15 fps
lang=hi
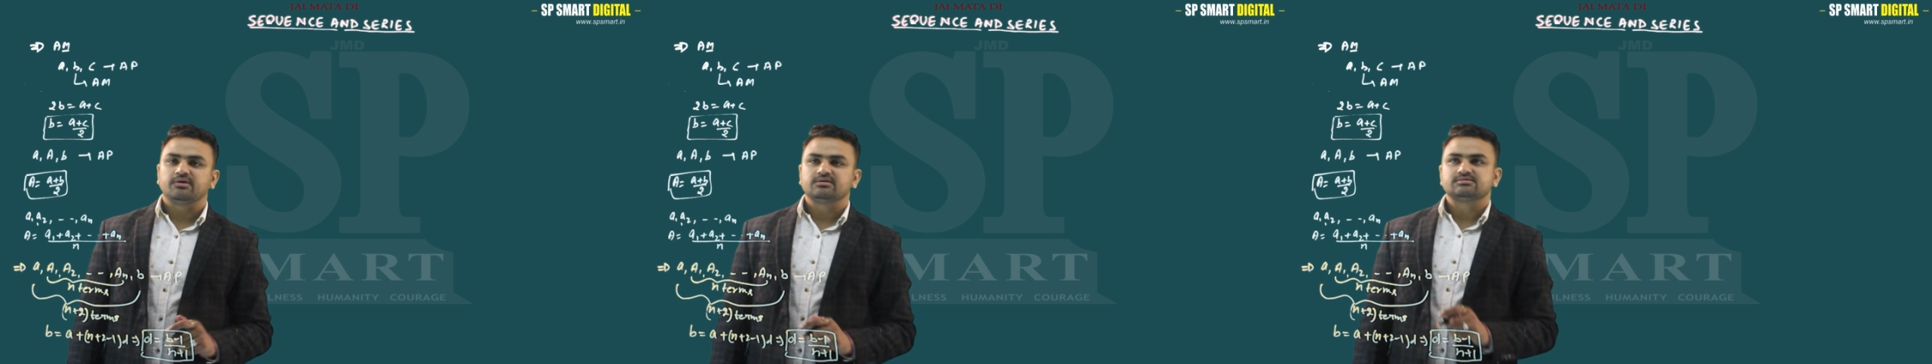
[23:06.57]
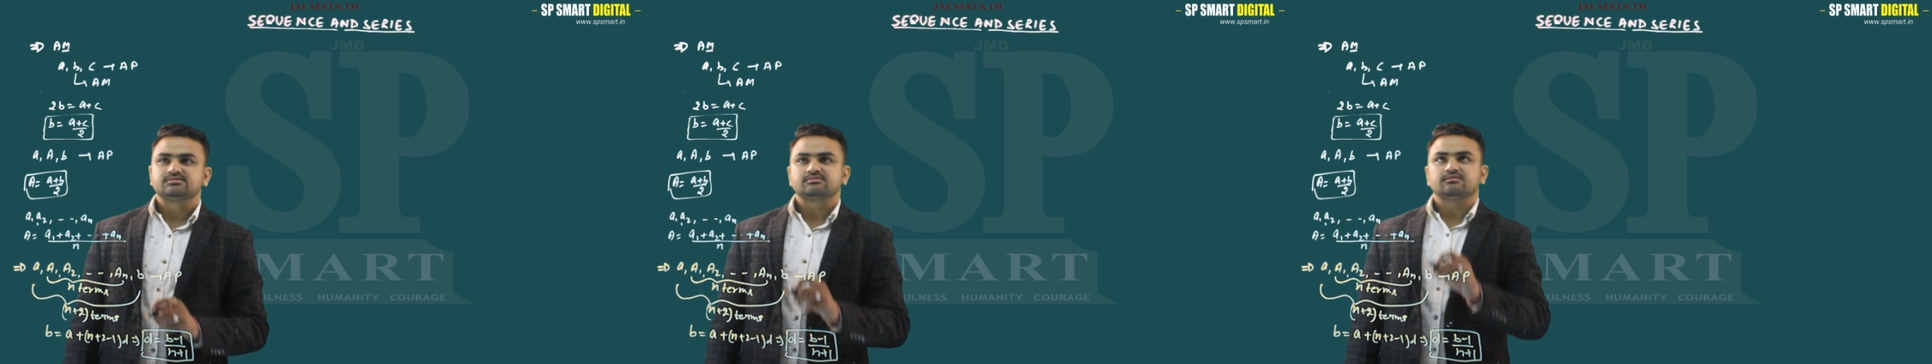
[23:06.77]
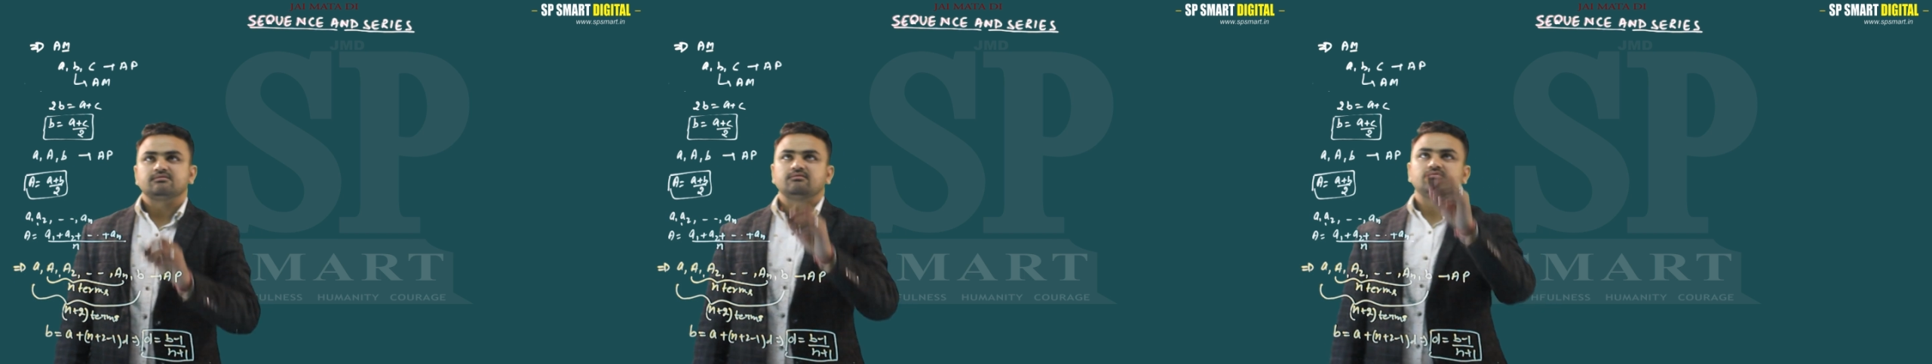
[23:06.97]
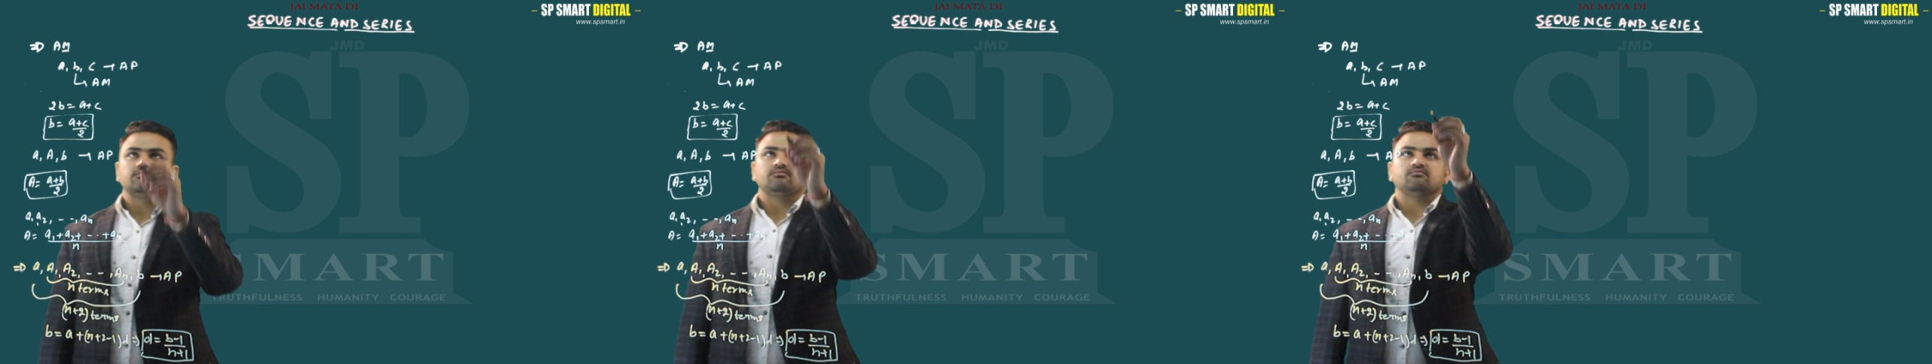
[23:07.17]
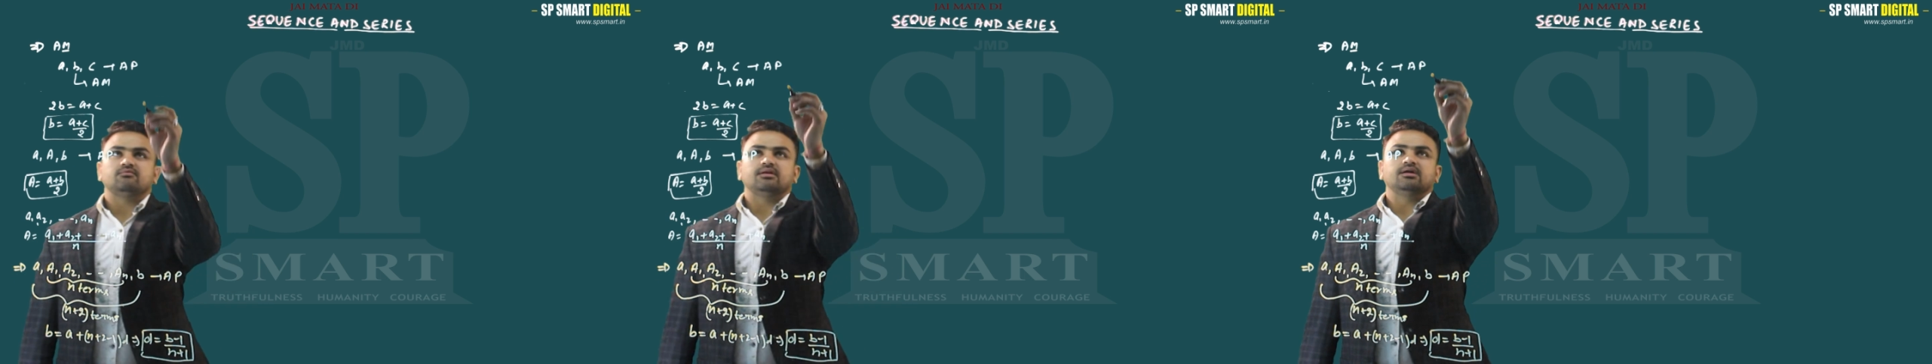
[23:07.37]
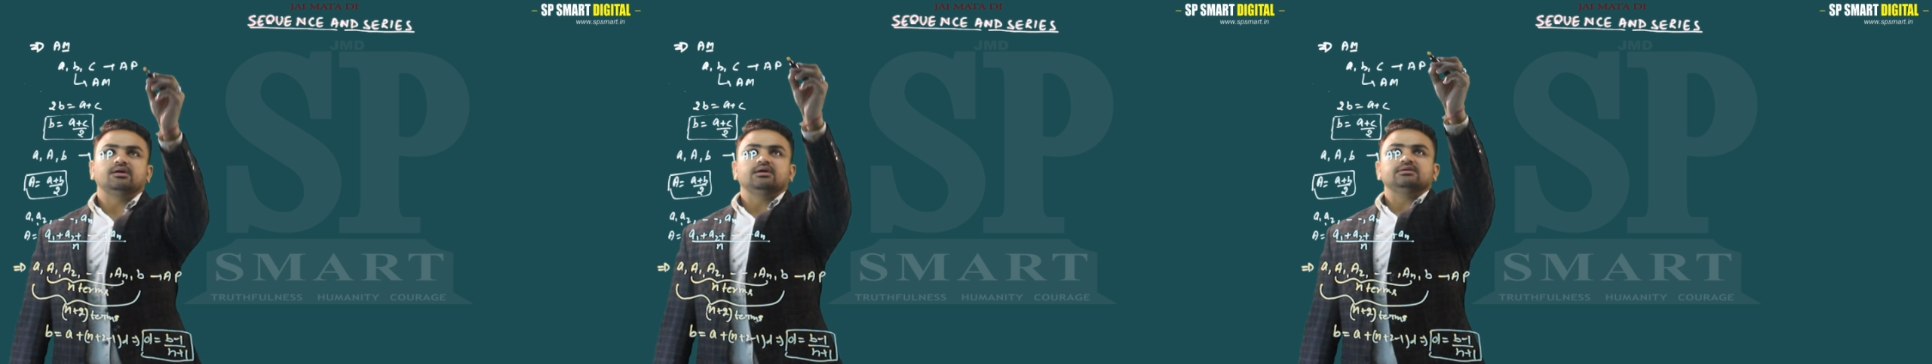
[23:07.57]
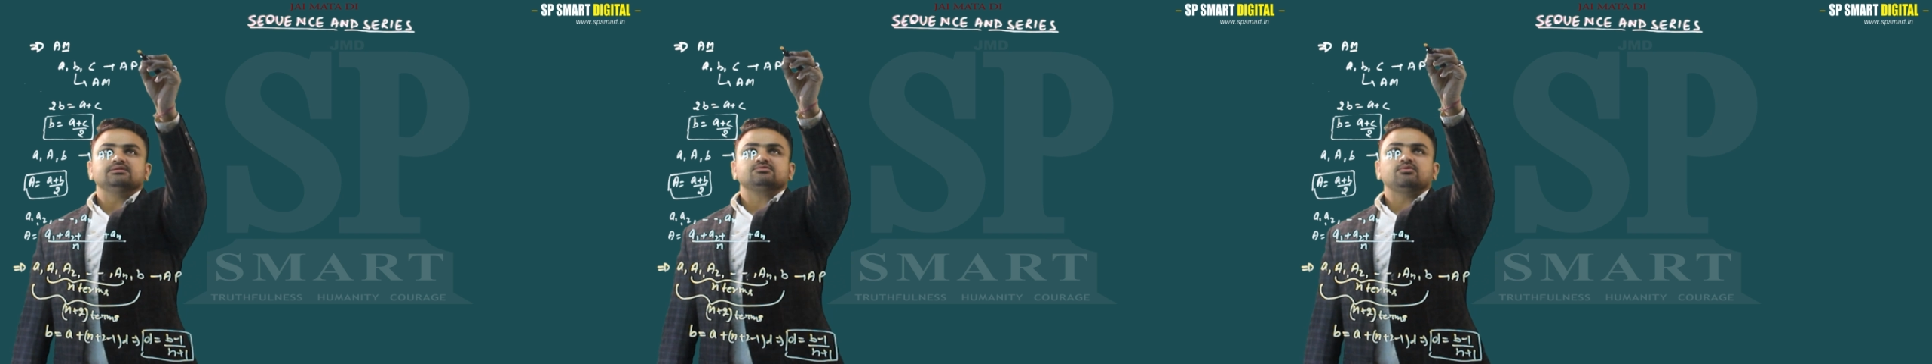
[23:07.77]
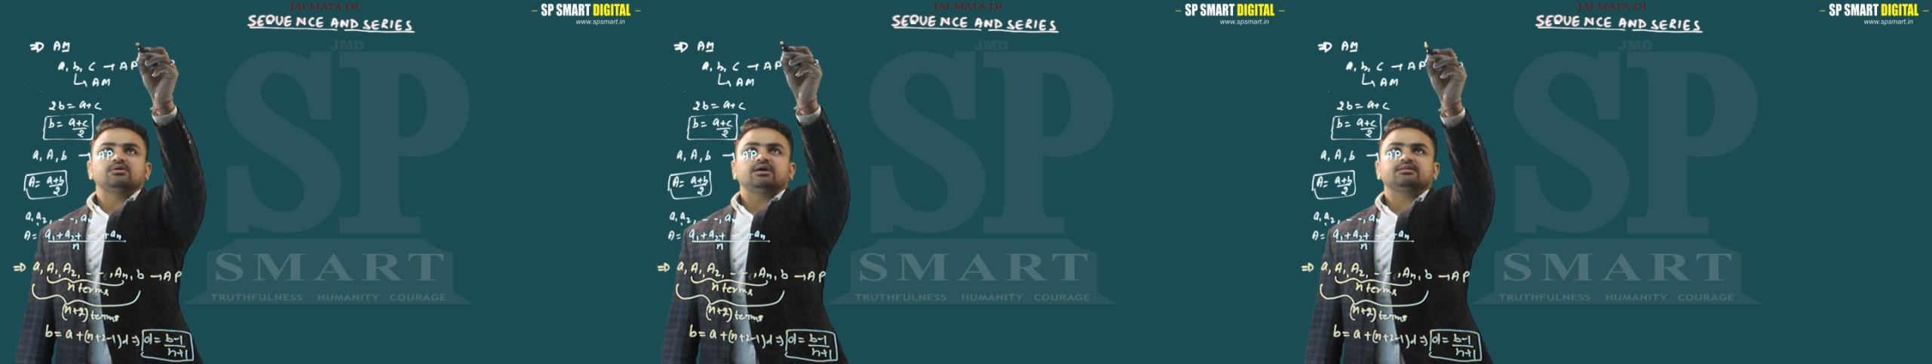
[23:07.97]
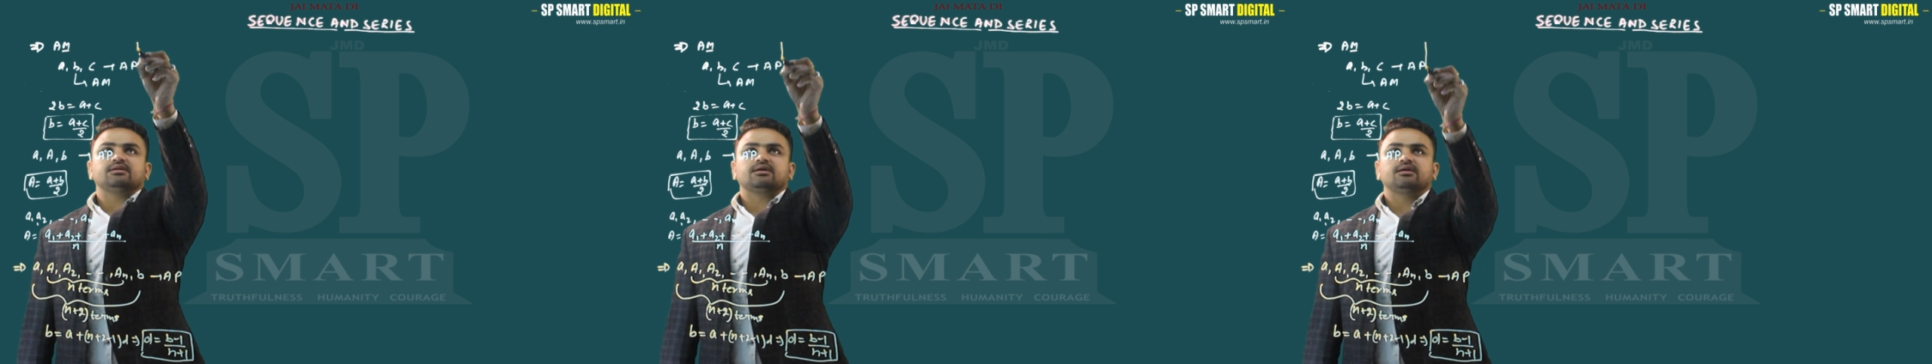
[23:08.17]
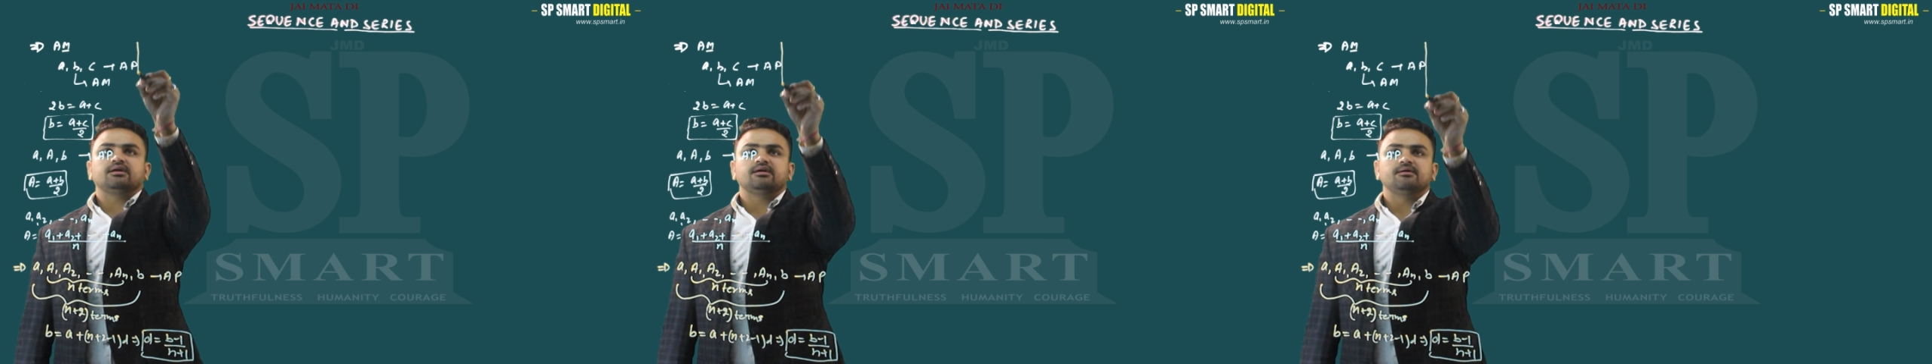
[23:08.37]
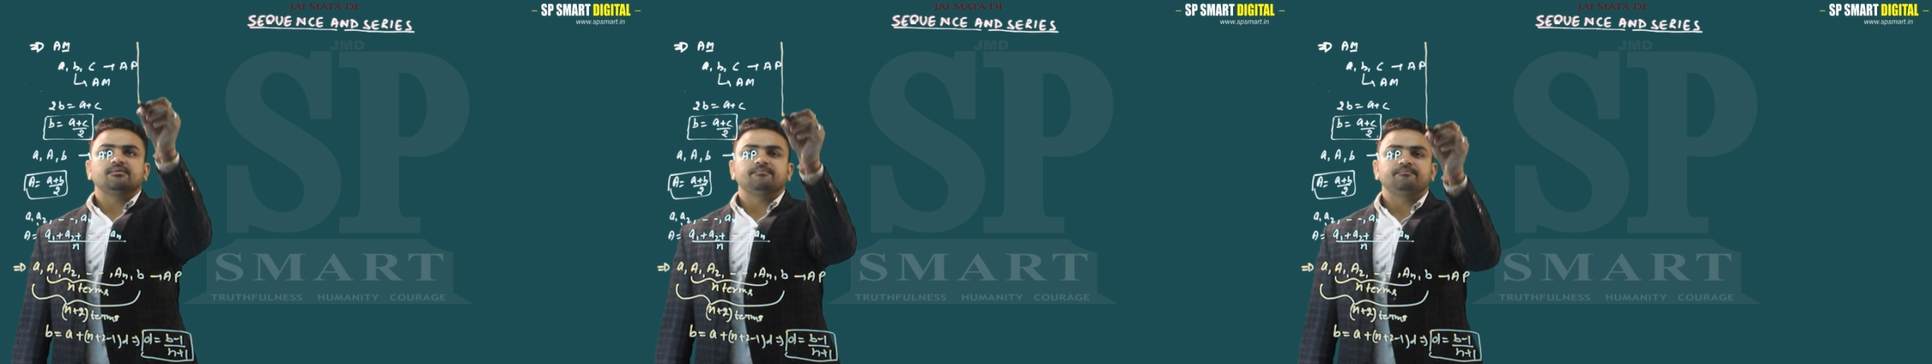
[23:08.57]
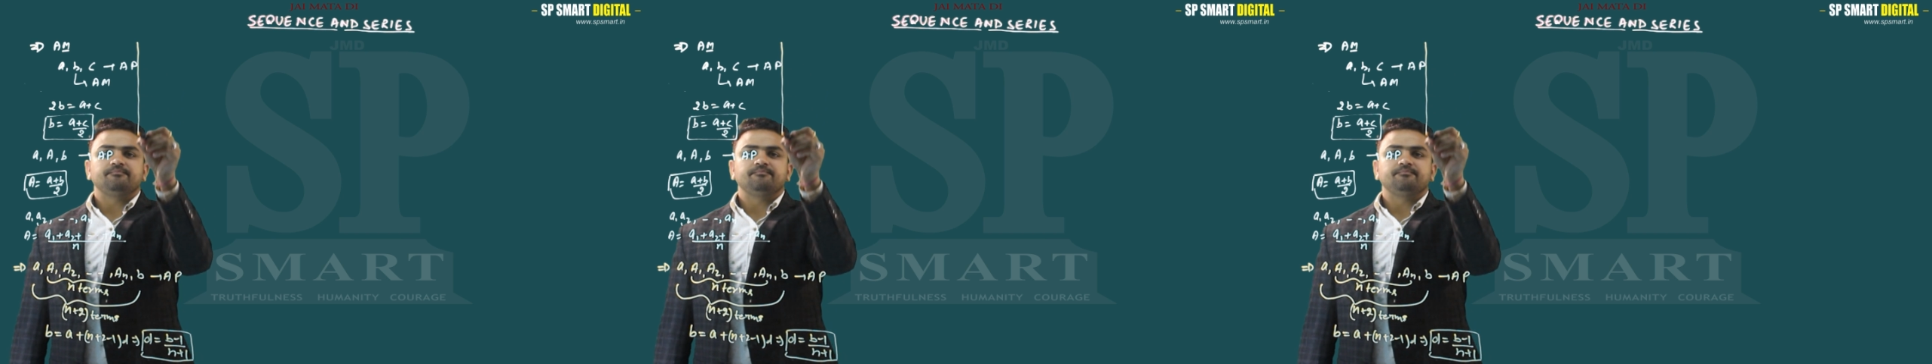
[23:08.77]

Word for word: प्लस वन इसको याद रखेंगे